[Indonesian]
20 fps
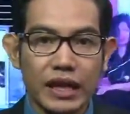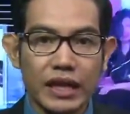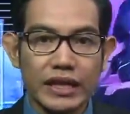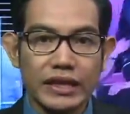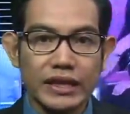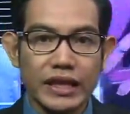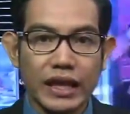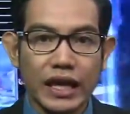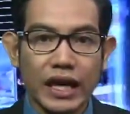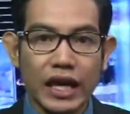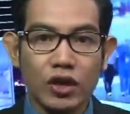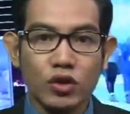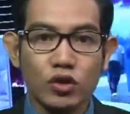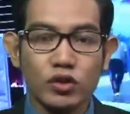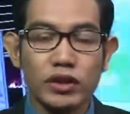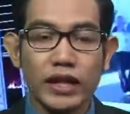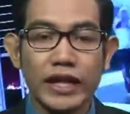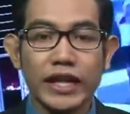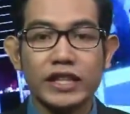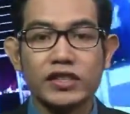yang harus
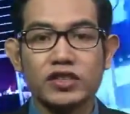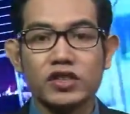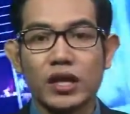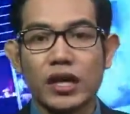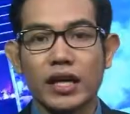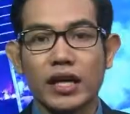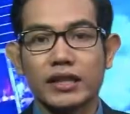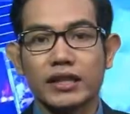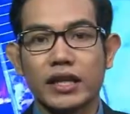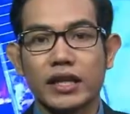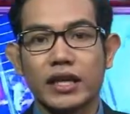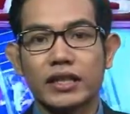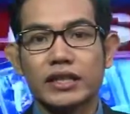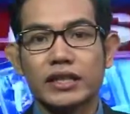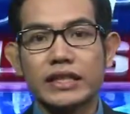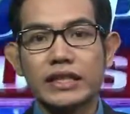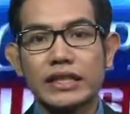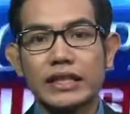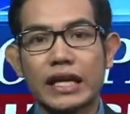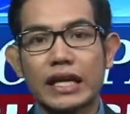ekstra hati-hati
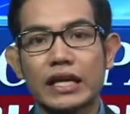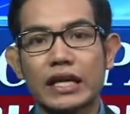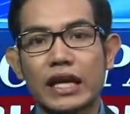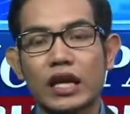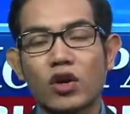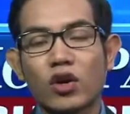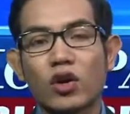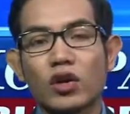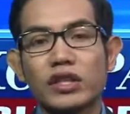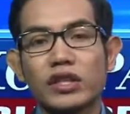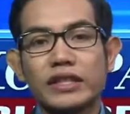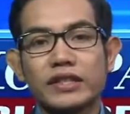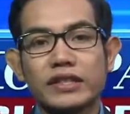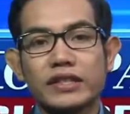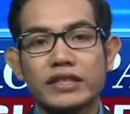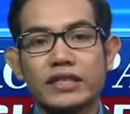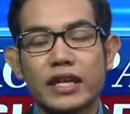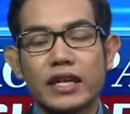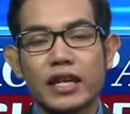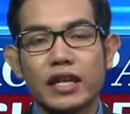karena kondisi
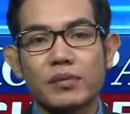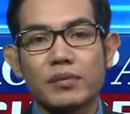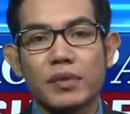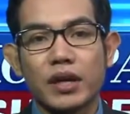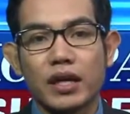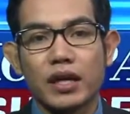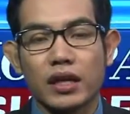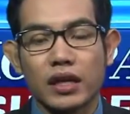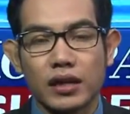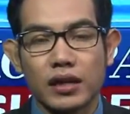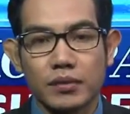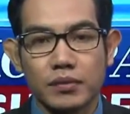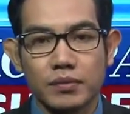jalan parah.